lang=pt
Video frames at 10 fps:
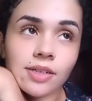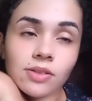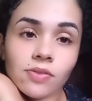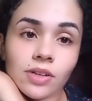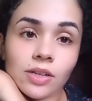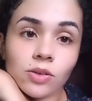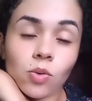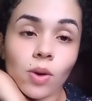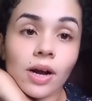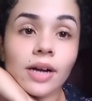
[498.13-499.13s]
Eu tava lá no
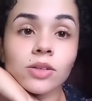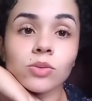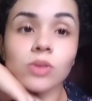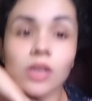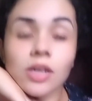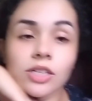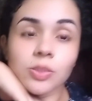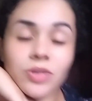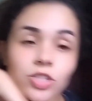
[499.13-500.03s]
quarto, depois a